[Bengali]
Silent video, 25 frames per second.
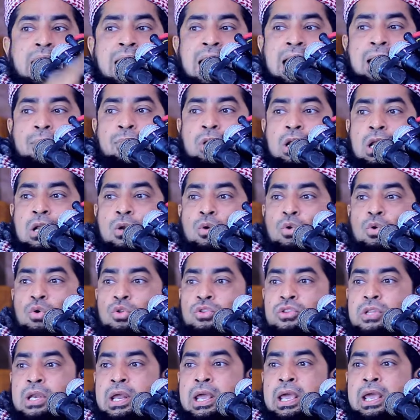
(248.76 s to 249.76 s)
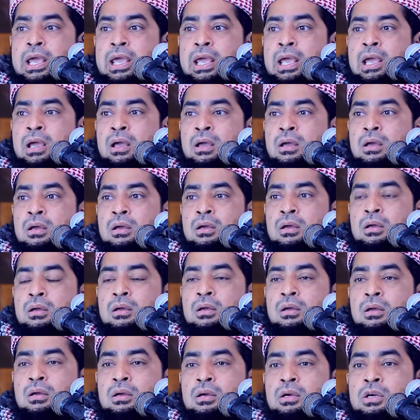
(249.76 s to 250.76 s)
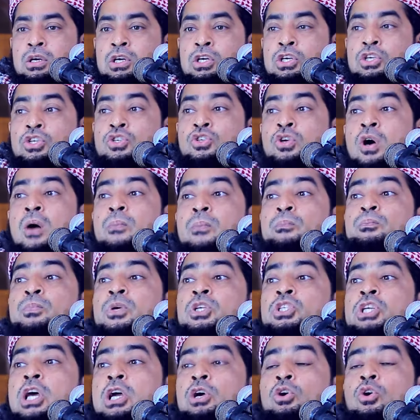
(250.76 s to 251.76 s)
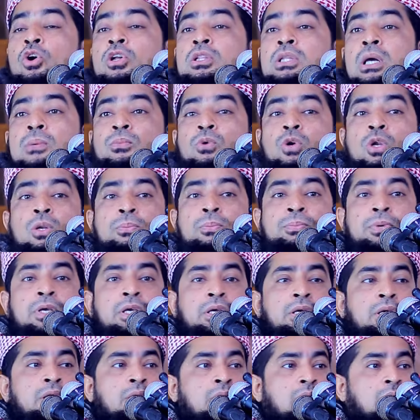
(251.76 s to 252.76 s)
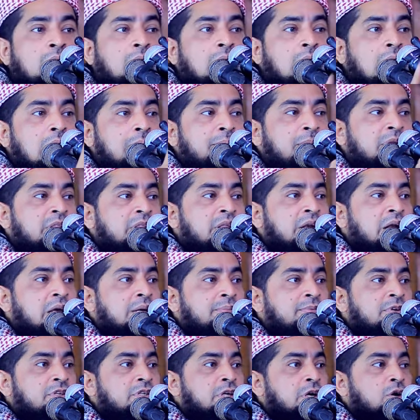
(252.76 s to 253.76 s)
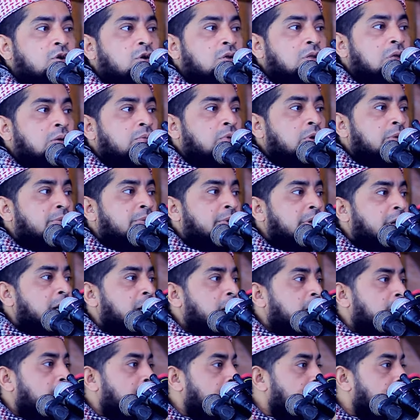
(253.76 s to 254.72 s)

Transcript: দাঁড়ায় বলে লুতরে সব বিষয়ে কথা বলবি আমাদের এই বিষয়ে কথা বলবি না